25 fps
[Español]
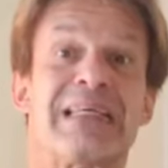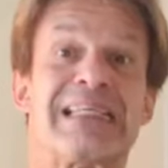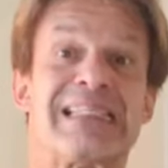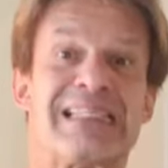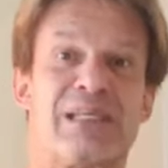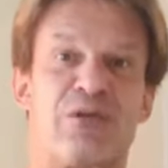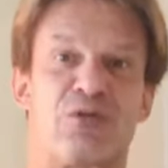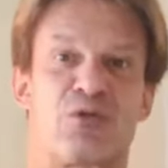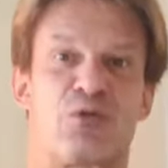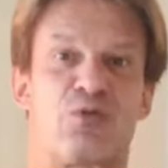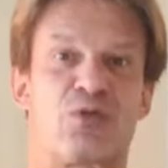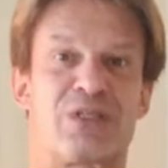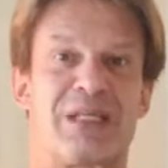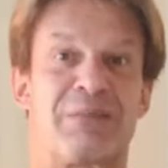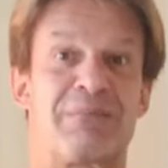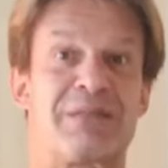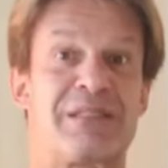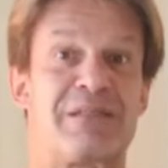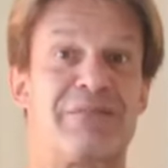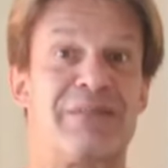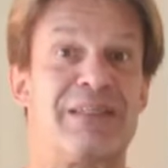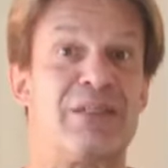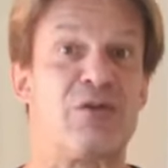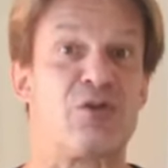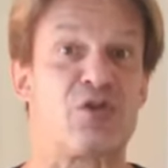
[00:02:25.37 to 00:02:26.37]
Si os gustan
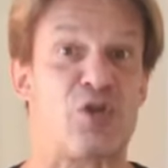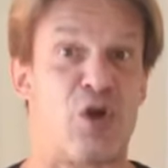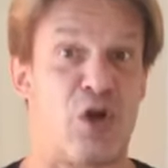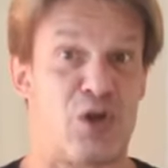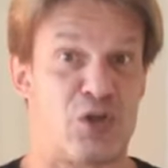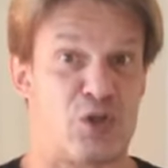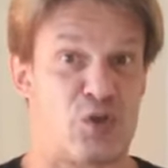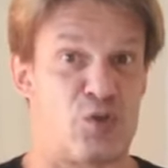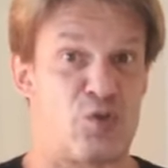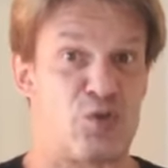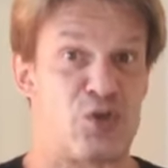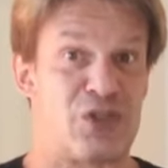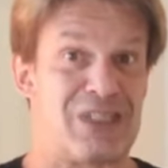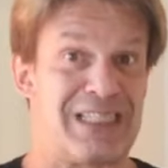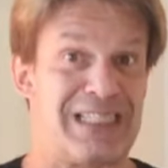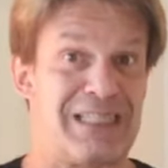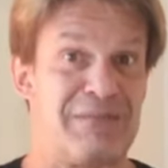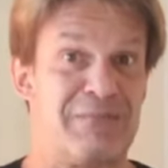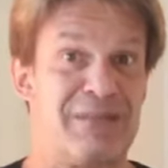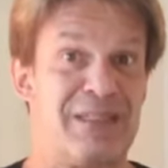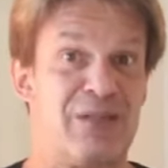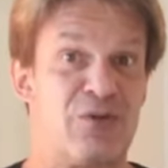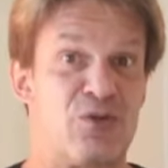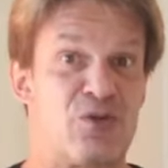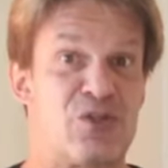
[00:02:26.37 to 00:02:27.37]
mis vídeos,
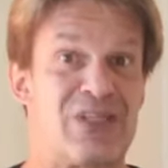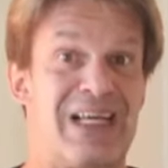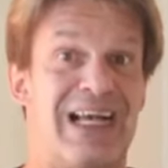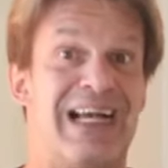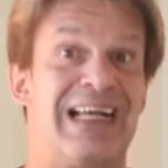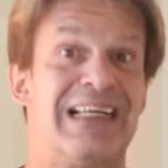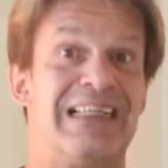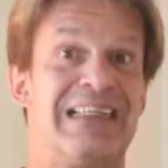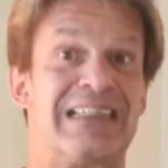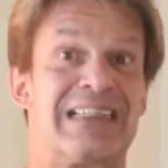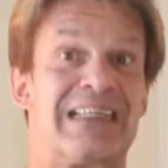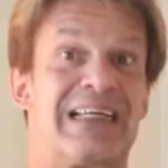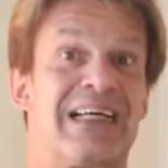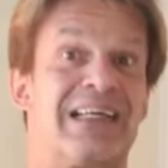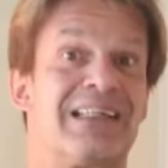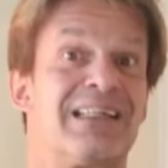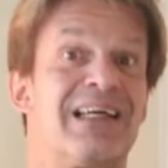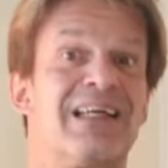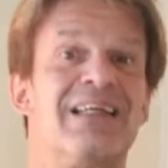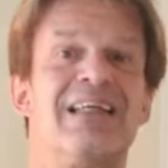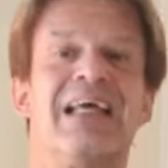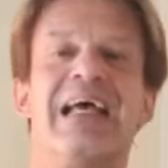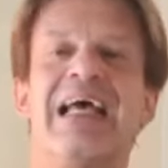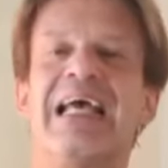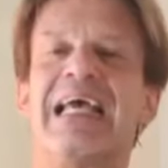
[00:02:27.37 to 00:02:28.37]
suscribiros al
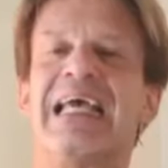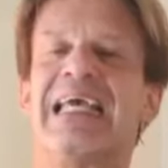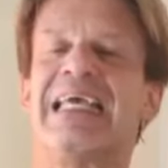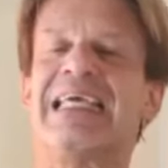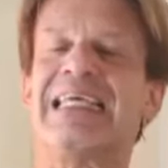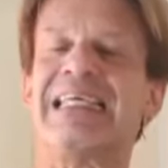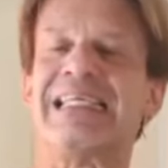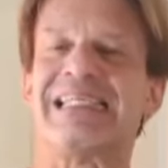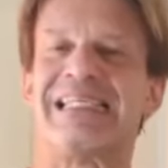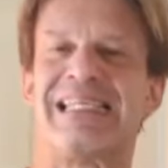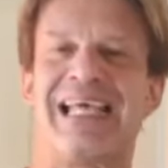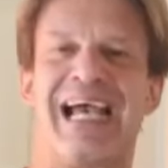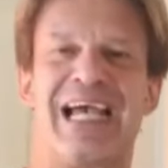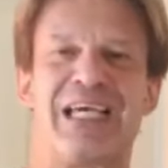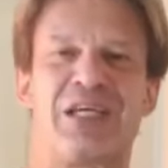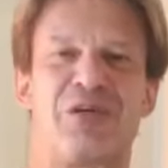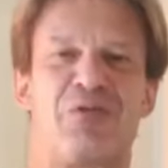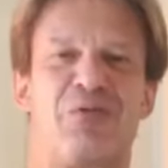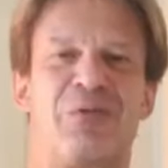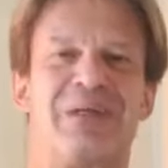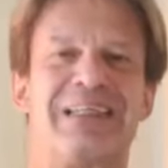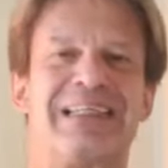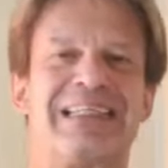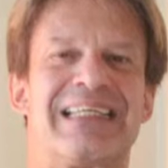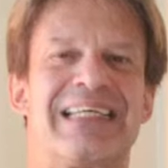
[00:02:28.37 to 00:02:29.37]
canal y si hay
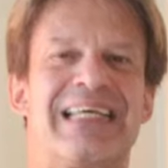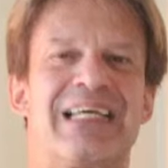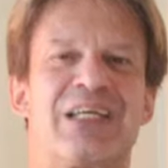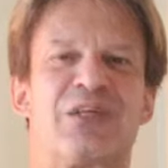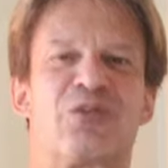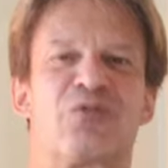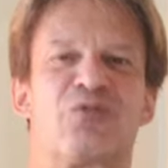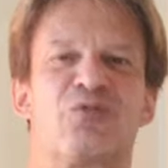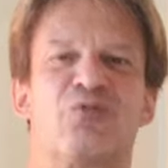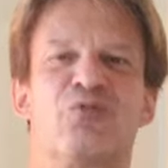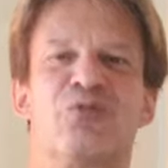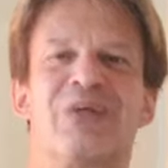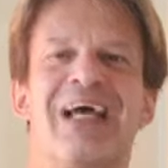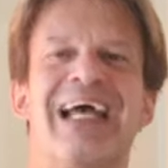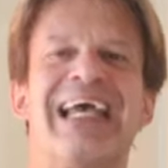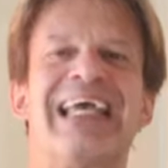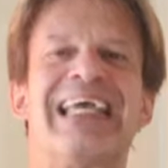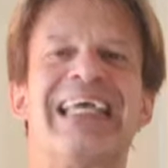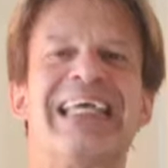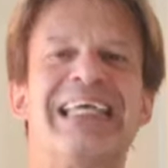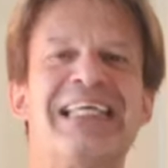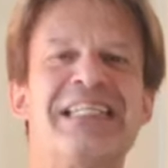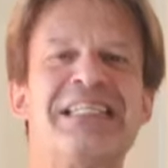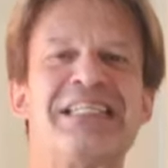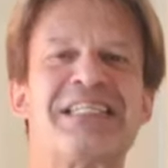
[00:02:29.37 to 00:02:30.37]
cualquier duda,
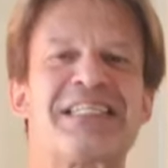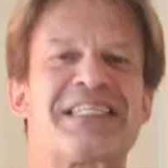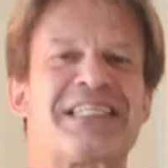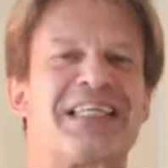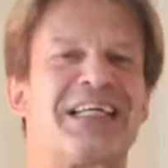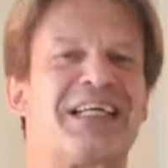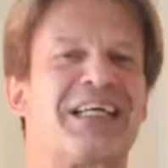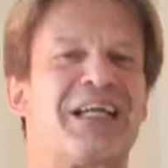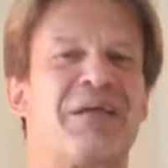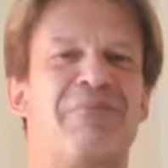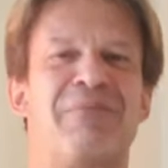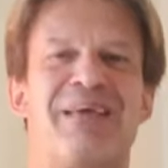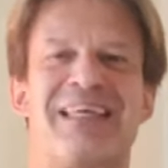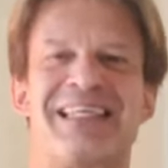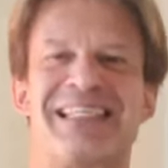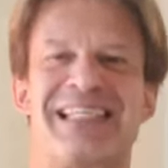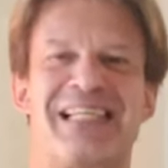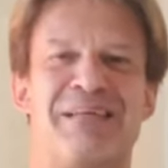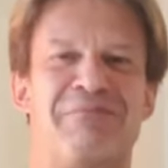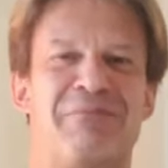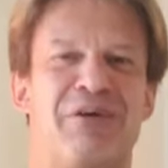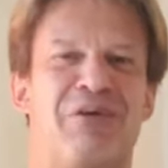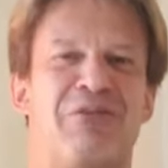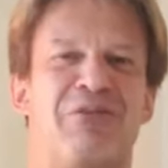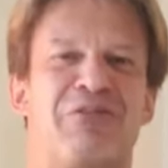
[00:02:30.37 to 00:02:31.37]
Instagram
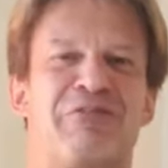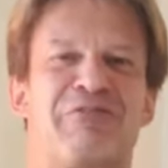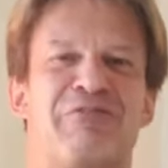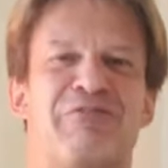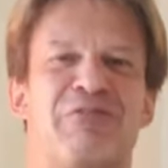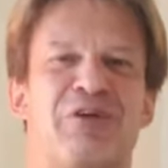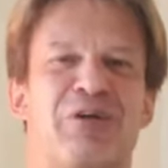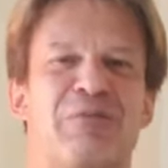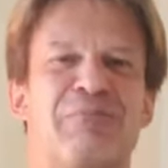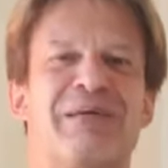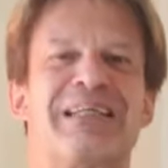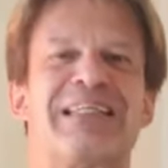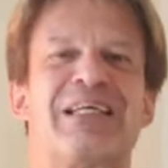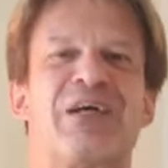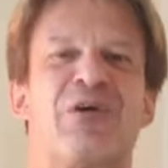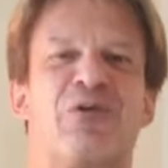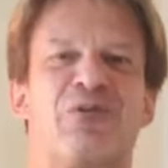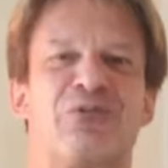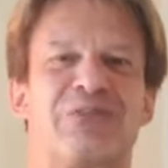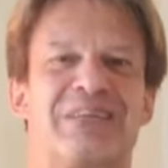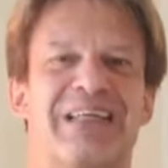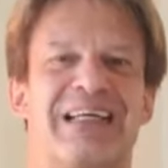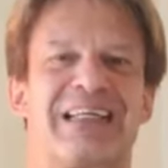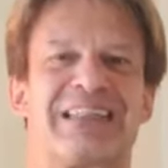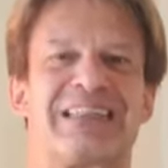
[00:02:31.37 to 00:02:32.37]
es la mejor forma de
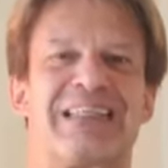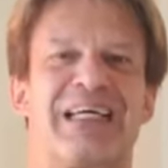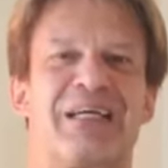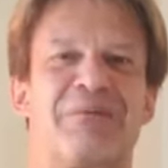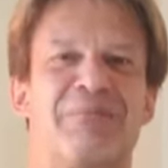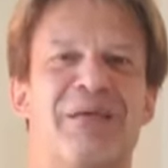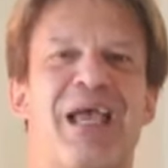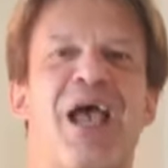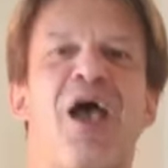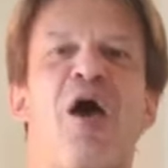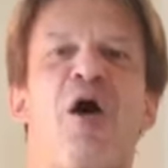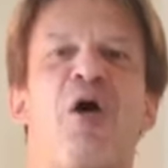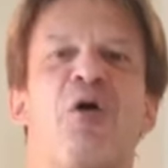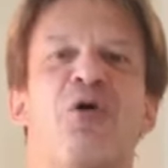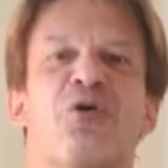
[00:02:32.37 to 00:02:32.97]
contactarme.